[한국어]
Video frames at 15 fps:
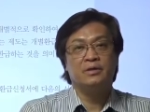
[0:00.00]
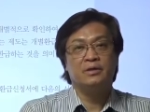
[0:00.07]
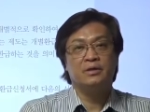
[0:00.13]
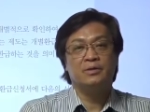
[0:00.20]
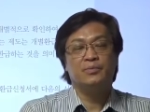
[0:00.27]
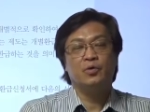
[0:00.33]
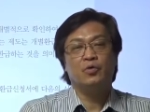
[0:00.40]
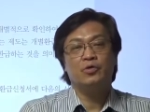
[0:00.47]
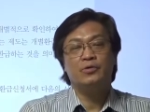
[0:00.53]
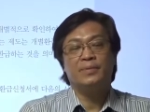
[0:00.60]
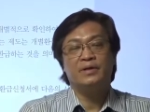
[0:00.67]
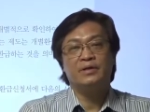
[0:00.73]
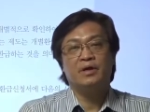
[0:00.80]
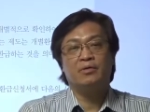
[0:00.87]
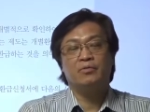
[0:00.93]
이 표를
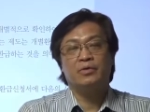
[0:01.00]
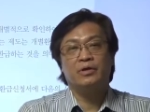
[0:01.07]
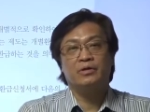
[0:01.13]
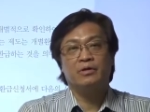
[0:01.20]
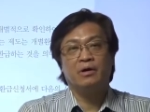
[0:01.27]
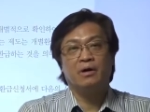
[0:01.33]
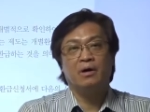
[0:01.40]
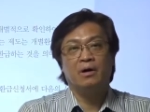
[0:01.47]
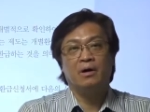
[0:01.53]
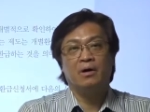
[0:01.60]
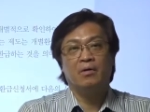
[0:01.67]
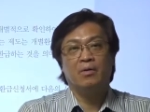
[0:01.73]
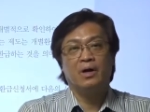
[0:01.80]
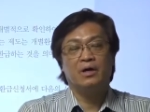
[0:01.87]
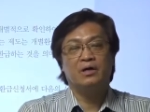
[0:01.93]
바탕으로 해서
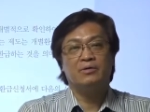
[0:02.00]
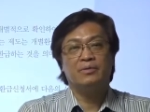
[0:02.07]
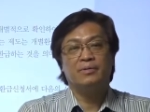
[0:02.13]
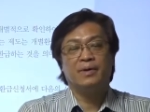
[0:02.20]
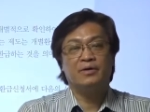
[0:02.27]
환급을